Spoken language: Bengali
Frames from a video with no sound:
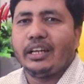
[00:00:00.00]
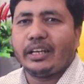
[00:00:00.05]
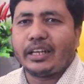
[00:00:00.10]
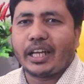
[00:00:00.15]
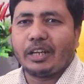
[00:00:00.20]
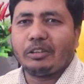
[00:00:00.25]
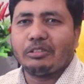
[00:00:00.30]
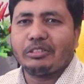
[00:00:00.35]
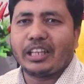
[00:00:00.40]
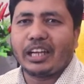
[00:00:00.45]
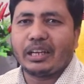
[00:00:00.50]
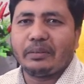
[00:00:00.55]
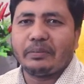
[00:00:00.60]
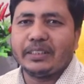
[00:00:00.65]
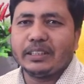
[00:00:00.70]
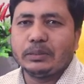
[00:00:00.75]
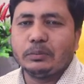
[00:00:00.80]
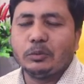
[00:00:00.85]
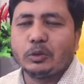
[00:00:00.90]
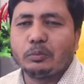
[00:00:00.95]
কারণ তার
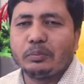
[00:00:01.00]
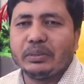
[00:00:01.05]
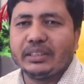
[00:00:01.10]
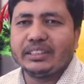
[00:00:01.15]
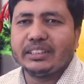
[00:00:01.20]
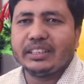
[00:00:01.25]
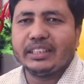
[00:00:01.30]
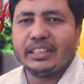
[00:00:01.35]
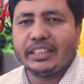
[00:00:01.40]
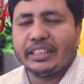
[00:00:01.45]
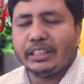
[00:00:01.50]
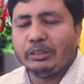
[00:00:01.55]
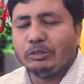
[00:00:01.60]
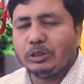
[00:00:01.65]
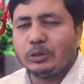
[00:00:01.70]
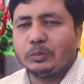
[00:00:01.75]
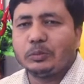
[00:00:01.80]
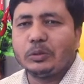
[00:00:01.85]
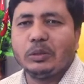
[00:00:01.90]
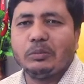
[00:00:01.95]
ফেসবুক পেজে
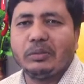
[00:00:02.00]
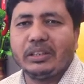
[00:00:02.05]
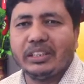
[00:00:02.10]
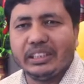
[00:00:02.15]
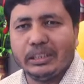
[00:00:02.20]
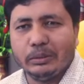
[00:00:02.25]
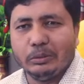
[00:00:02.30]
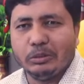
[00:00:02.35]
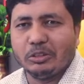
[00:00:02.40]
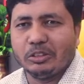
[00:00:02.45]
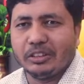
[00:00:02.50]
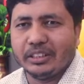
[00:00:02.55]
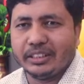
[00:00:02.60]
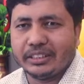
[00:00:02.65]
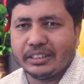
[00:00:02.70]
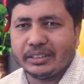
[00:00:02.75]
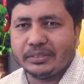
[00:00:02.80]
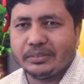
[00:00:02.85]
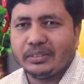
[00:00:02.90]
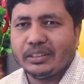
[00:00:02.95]
হিউজ পরিমাণ রিভিউ
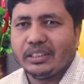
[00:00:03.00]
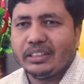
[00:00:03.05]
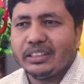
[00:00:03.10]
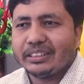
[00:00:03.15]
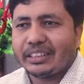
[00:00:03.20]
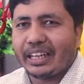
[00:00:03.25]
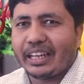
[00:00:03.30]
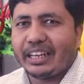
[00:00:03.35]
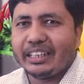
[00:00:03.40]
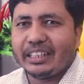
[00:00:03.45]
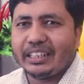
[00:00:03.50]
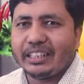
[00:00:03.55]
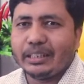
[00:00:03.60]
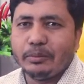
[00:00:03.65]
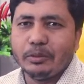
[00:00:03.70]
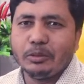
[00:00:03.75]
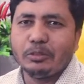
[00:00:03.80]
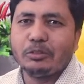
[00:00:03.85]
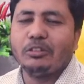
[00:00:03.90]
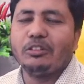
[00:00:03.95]
রয়েছে তার
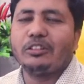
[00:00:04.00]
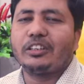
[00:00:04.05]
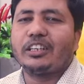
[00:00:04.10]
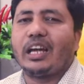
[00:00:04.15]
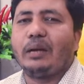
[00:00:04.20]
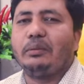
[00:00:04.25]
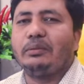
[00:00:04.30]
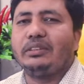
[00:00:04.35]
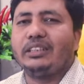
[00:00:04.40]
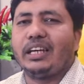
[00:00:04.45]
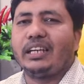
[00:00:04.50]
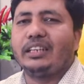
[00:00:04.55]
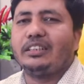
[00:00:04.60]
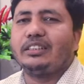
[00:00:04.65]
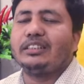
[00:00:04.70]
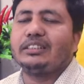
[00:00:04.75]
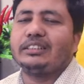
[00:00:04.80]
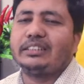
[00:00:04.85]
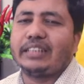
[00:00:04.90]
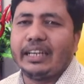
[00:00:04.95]
রিভিউগুলোকে আমি তার
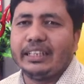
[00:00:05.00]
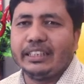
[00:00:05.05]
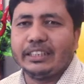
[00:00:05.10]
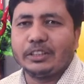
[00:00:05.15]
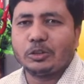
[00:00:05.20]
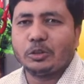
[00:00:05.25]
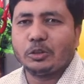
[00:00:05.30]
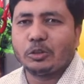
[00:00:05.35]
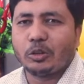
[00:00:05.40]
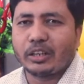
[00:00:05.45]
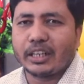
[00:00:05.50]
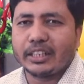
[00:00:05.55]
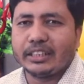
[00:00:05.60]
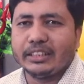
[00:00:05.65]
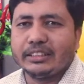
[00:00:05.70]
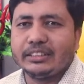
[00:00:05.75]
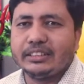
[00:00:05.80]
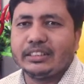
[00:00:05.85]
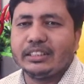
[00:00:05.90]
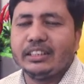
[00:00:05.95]
সাইডে শো করাই
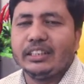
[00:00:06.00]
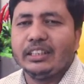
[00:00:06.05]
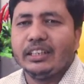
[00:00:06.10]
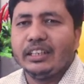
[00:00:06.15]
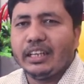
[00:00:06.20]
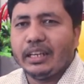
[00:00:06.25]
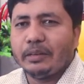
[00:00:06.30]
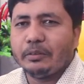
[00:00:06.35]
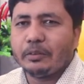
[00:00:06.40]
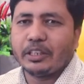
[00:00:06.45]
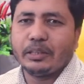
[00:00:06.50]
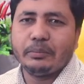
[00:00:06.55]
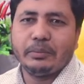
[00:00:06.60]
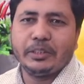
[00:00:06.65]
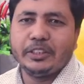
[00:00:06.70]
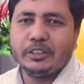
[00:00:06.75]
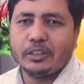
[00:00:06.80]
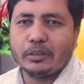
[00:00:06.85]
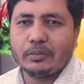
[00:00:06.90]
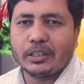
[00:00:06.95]
দিচ্ছি এবং এই
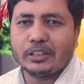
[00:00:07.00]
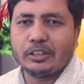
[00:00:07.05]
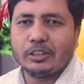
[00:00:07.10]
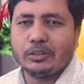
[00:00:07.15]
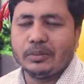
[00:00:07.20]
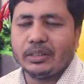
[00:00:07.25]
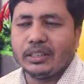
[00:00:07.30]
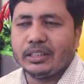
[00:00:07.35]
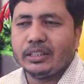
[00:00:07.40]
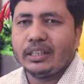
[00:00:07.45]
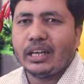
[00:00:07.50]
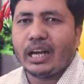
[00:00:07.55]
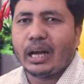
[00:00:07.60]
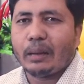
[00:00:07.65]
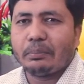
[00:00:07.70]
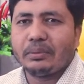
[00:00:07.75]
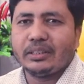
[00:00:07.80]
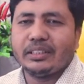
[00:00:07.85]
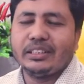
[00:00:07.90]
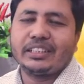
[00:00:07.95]
ভিডিওর মাধ্যমে
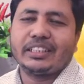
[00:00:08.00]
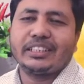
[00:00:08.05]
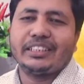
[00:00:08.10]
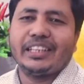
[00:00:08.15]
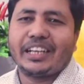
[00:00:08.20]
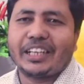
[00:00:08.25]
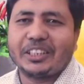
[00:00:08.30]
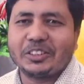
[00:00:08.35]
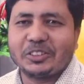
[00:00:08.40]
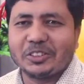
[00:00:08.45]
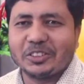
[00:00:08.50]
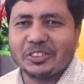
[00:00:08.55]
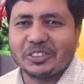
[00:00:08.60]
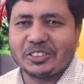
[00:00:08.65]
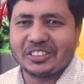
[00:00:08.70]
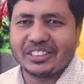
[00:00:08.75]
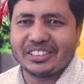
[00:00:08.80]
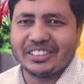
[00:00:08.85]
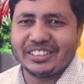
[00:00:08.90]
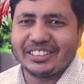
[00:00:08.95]
আপনাদেরকে দেখার সুযোগ
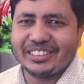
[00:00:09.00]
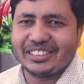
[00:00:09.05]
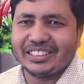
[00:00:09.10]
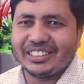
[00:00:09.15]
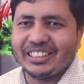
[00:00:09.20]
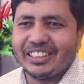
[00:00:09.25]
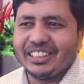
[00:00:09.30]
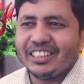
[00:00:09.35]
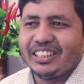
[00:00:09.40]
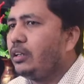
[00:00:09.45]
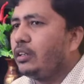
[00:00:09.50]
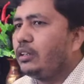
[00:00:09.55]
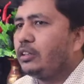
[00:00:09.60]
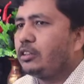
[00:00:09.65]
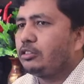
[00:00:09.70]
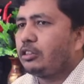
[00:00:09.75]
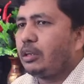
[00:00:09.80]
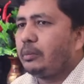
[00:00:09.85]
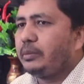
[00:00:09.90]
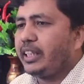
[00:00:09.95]
করে দিচ্ছি
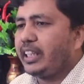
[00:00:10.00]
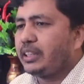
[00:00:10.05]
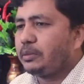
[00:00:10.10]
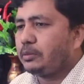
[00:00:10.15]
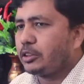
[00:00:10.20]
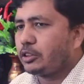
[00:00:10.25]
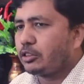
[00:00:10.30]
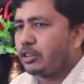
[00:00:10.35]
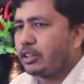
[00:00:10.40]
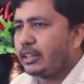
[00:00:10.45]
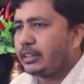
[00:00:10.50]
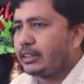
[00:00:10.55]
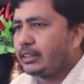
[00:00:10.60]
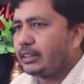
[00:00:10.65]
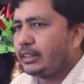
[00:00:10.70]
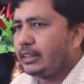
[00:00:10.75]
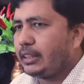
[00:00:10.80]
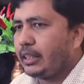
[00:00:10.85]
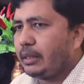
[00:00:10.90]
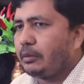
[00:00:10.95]
তো আমি ড্যাশবোর্ডে চলে
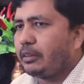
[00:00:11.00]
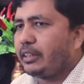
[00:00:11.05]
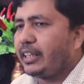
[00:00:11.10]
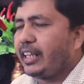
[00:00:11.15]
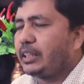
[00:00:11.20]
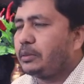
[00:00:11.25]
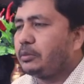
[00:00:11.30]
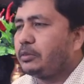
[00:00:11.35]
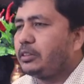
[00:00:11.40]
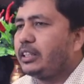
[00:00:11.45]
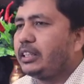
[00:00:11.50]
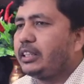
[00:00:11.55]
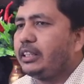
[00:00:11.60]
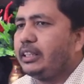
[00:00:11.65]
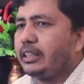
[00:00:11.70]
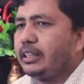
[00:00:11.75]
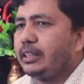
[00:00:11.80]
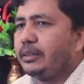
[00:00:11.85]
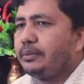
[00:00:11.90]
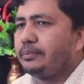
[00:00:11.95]
যাচ্ছি এবং ড্যাশবোর্ডে
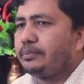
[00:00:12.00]
গিয়ে